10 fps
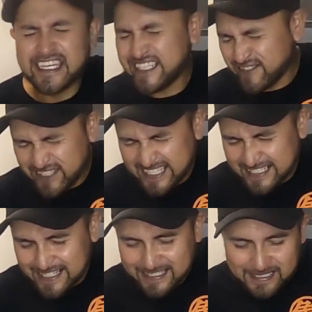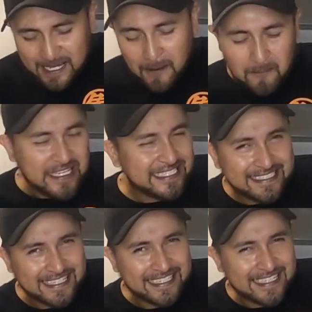Y son de esas veces
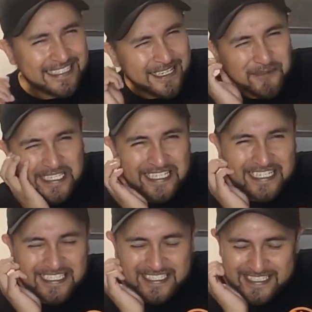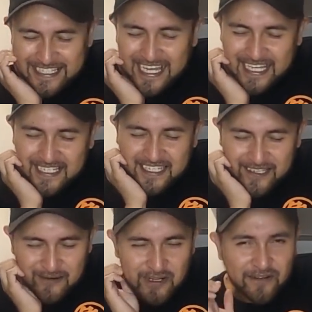que das en la mañana y dices, ah,
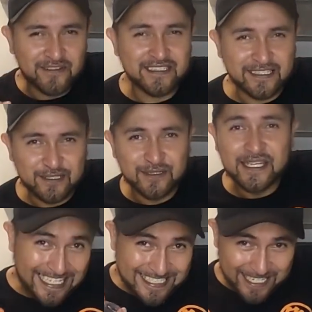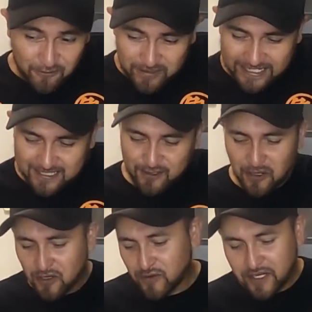quiero un cafecito. Según
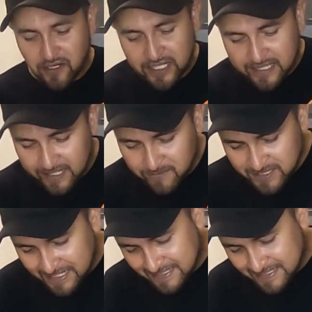esto, lo único que tenemos que